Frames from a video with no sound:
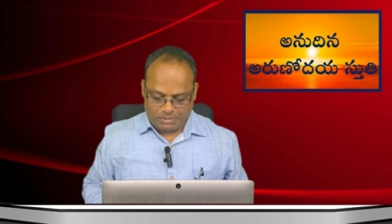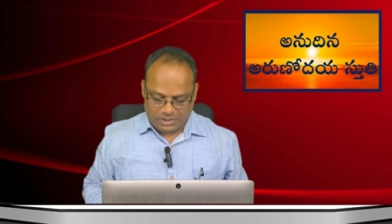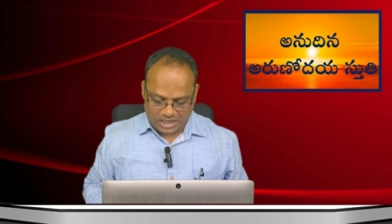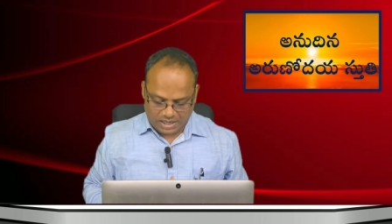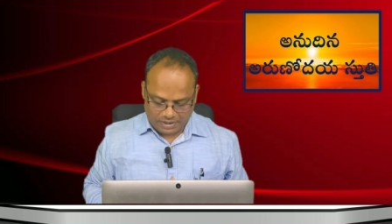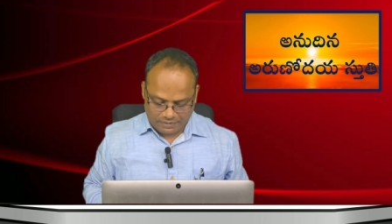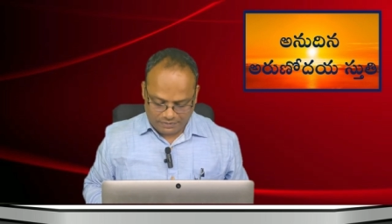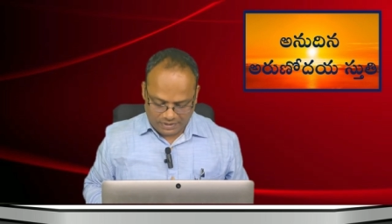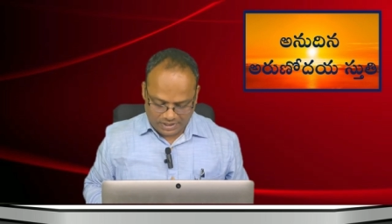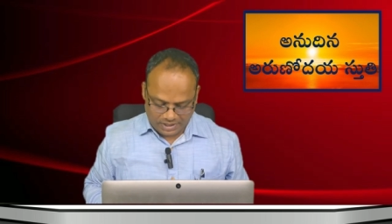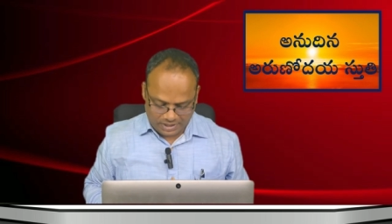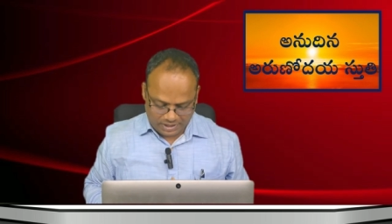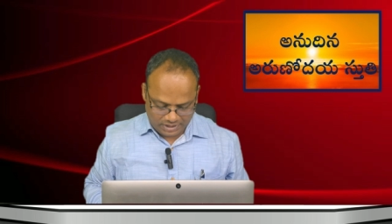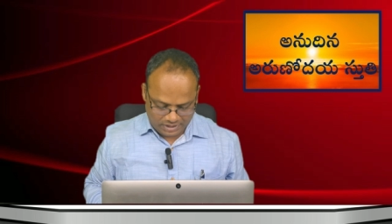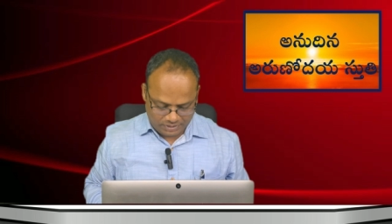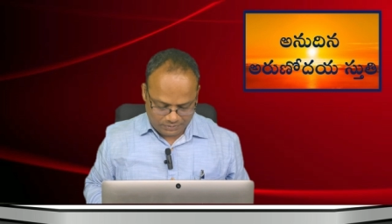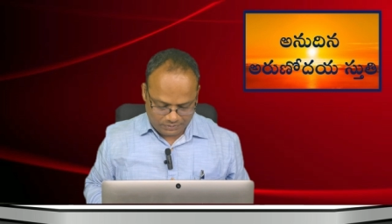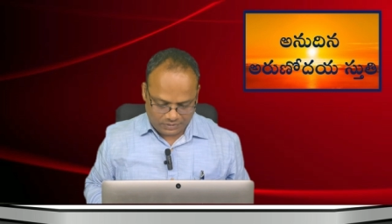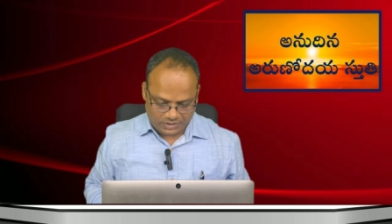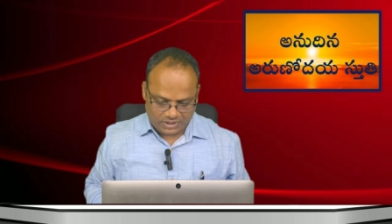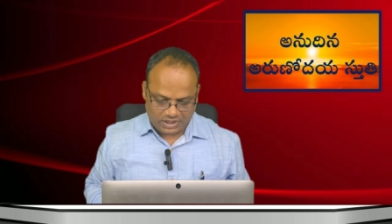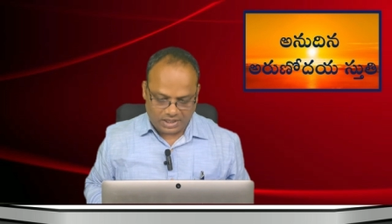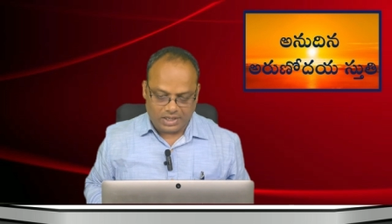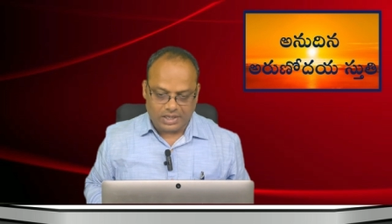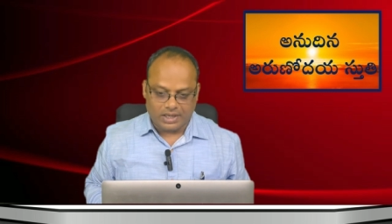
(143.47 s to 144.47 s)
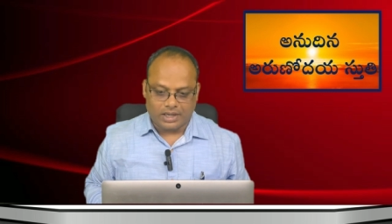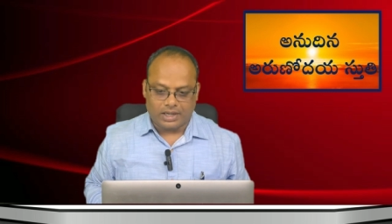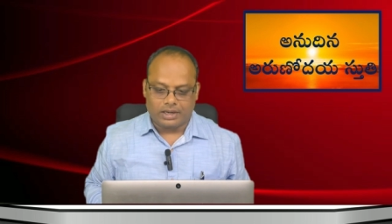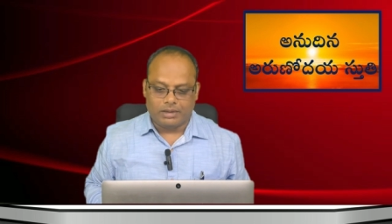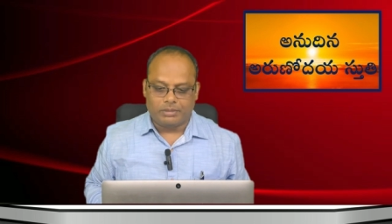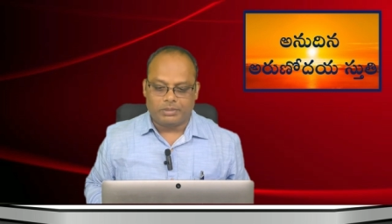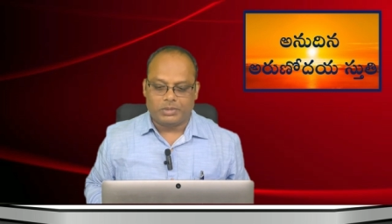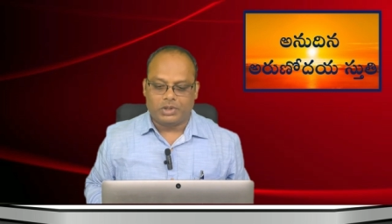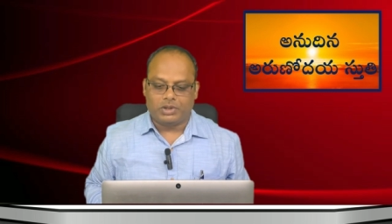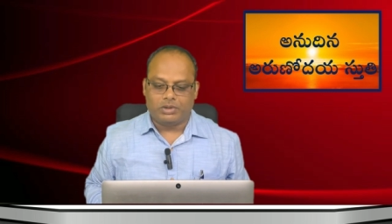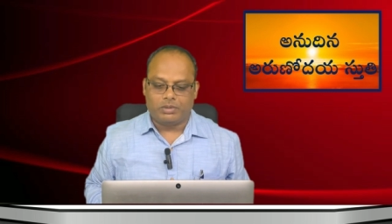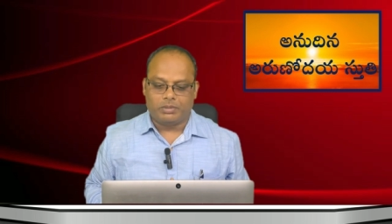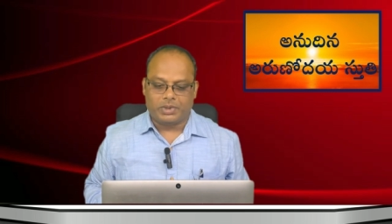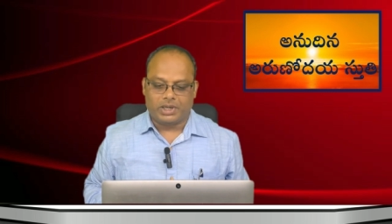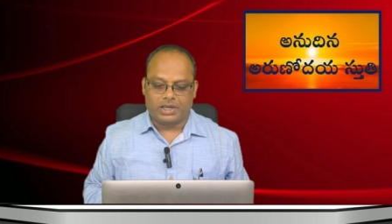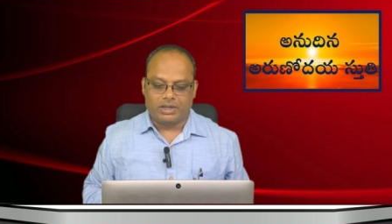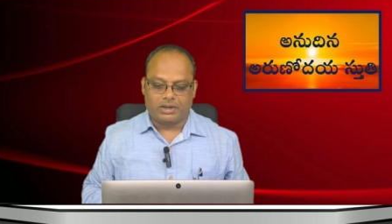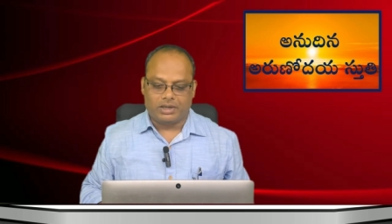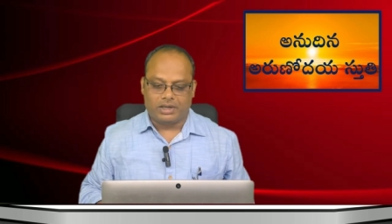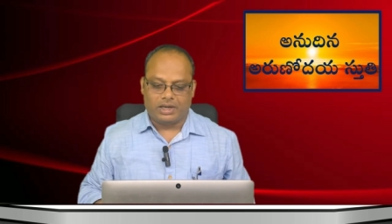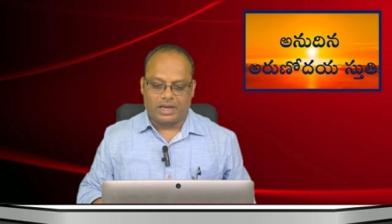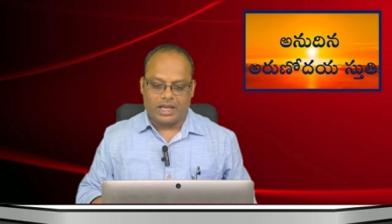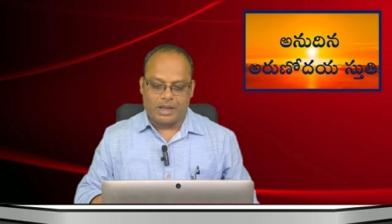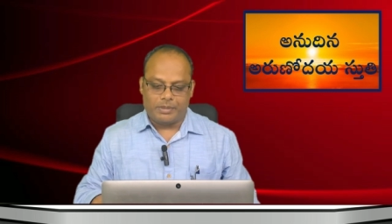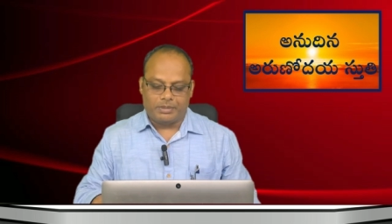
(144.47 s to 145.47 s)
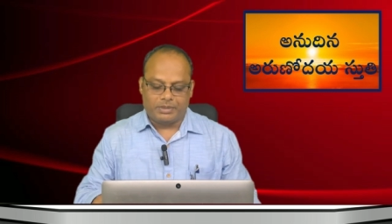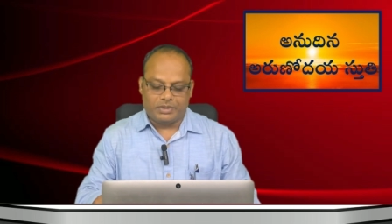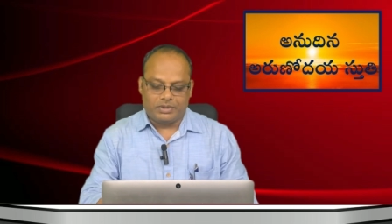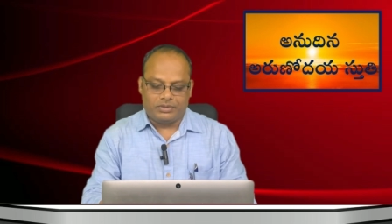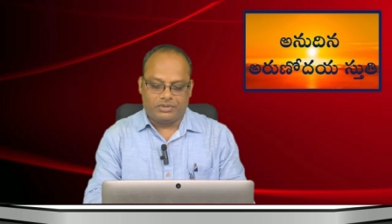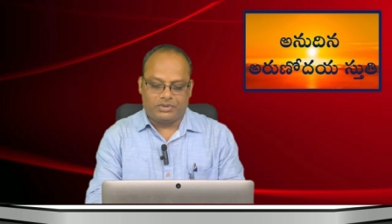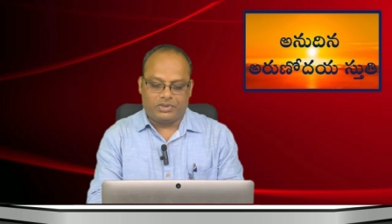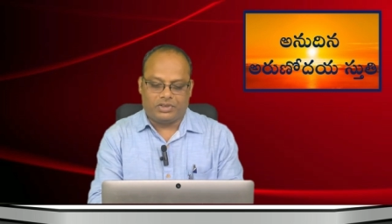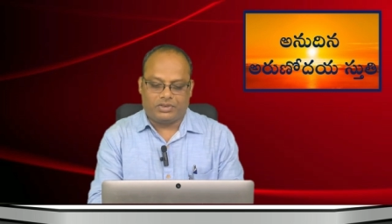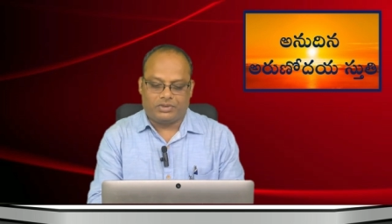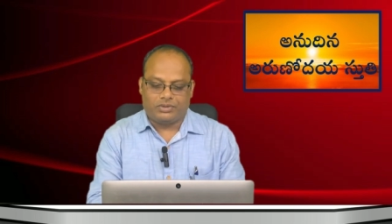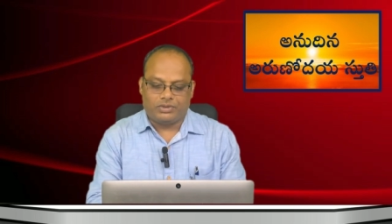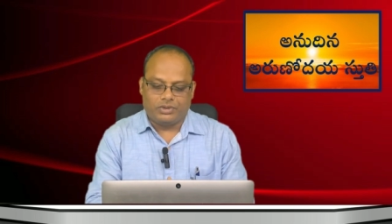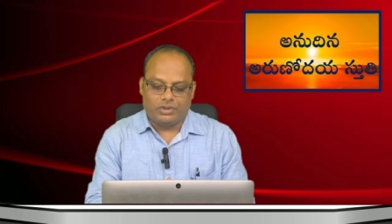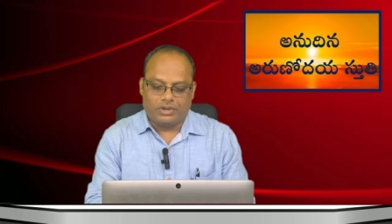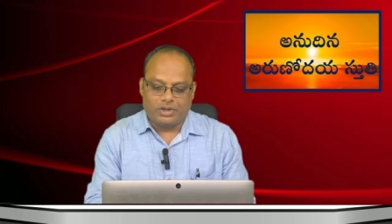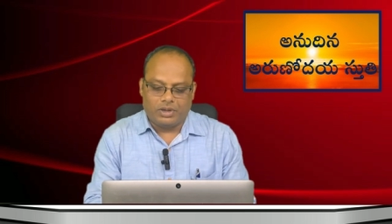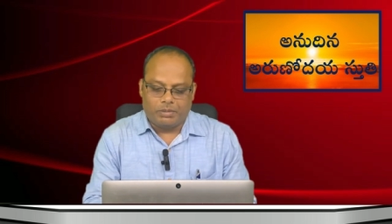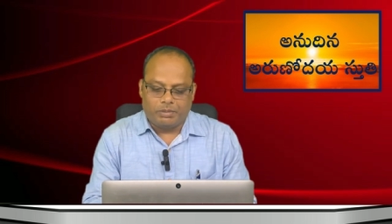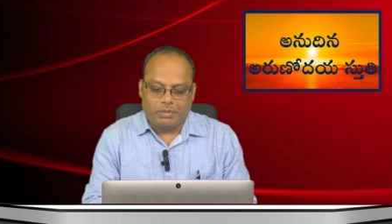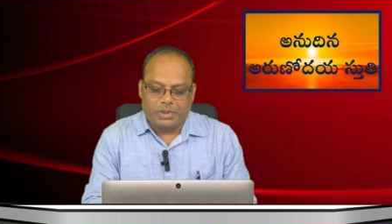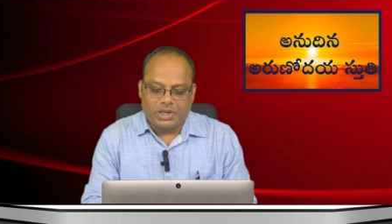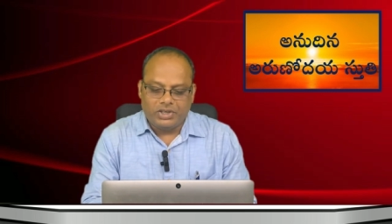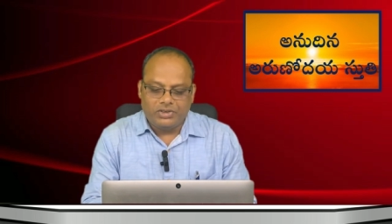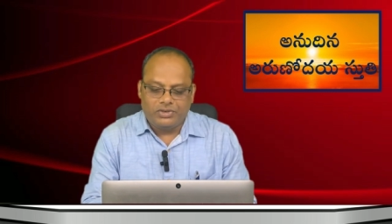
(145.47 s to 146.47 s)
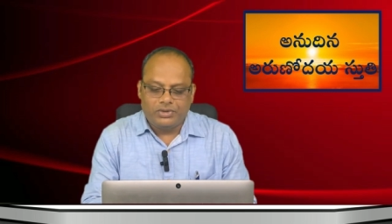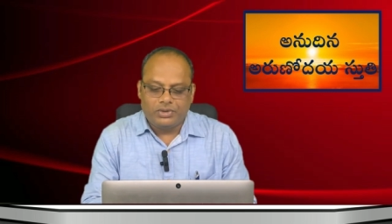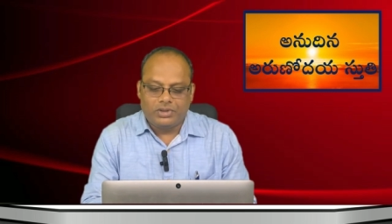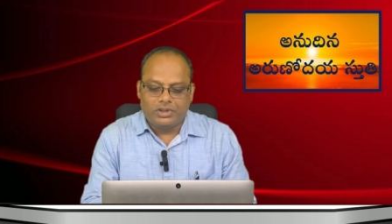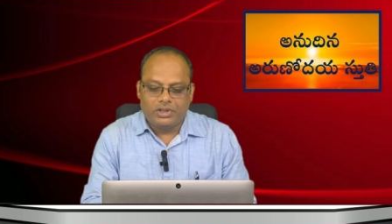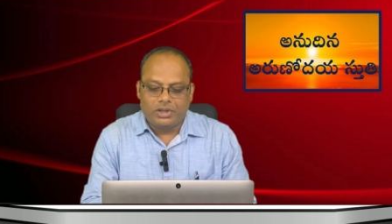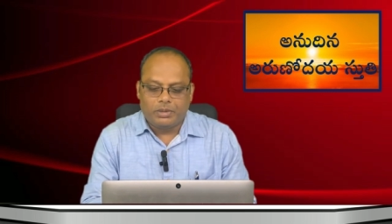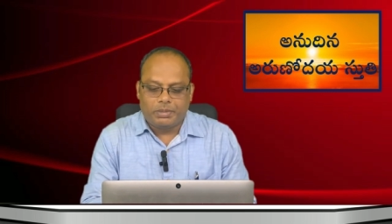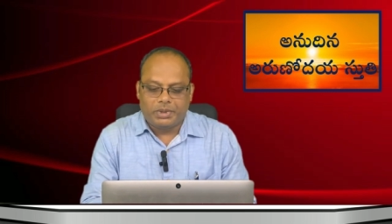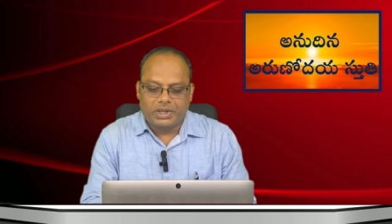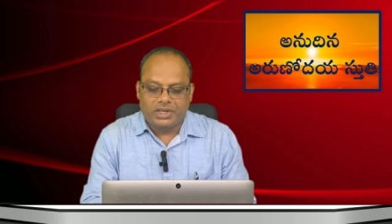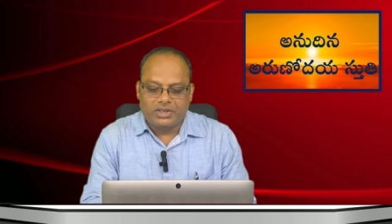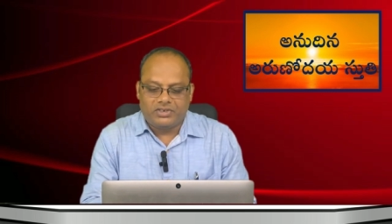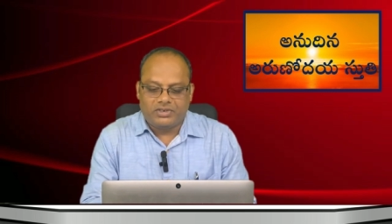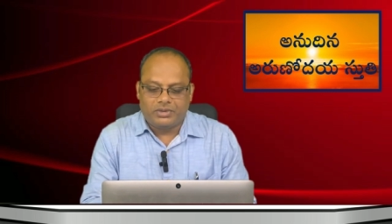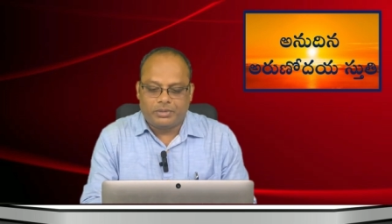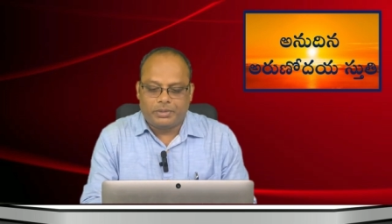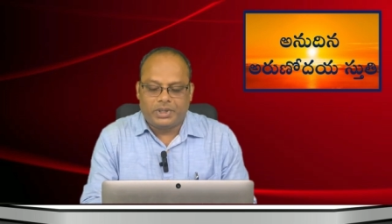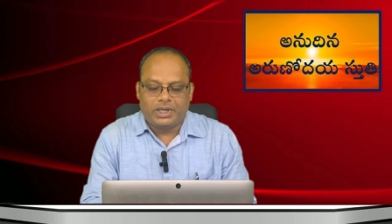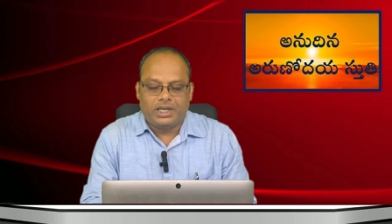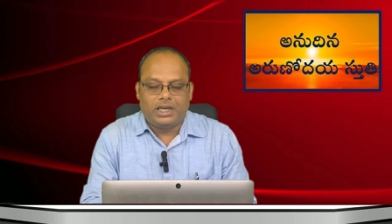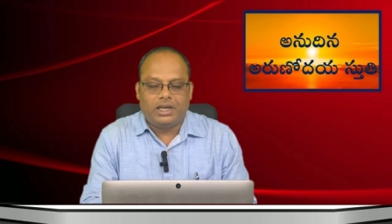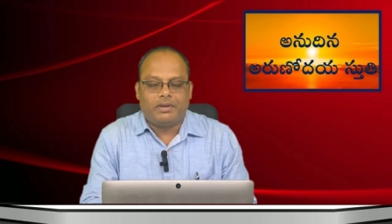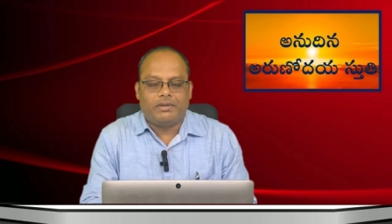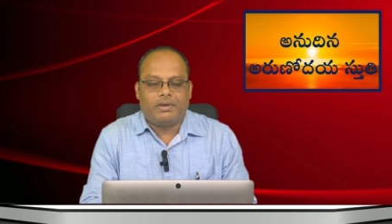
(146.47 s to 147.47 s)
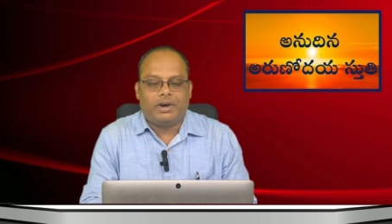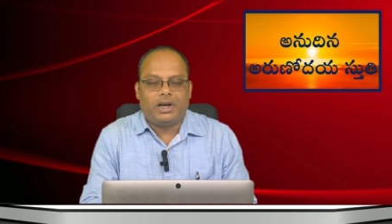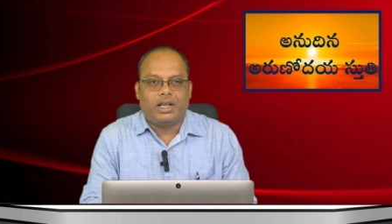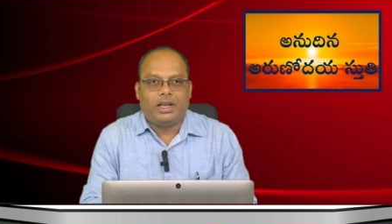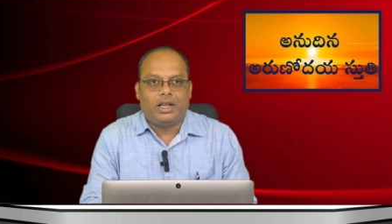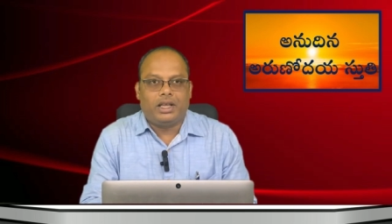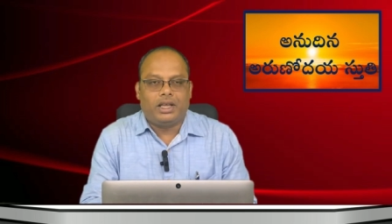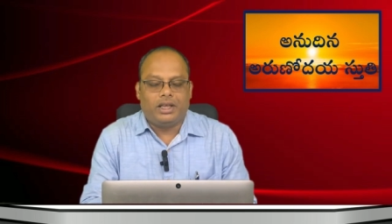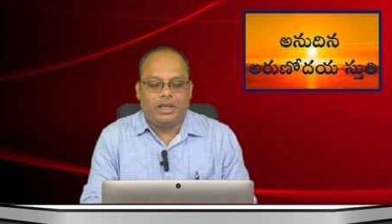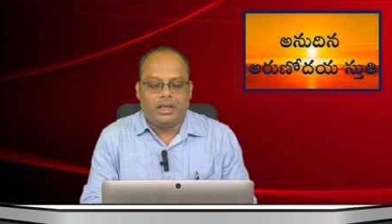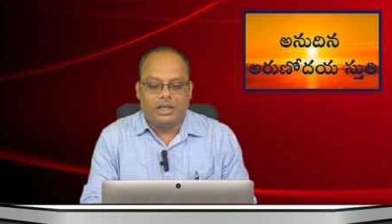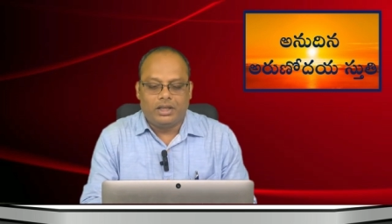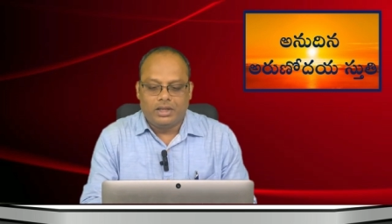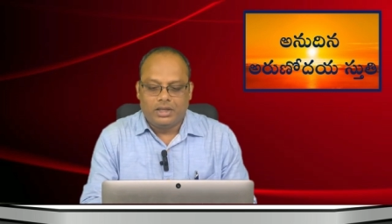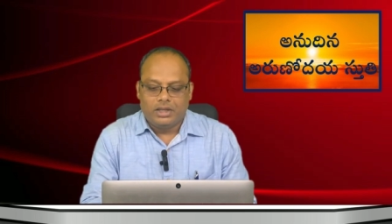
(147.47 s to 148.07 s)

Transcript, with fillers: భావాన్ని ఉదయకాలం మందు మనం జ్ఞాపకం చేసుకుందాం పరిశుద్ధపరచబడిన వారే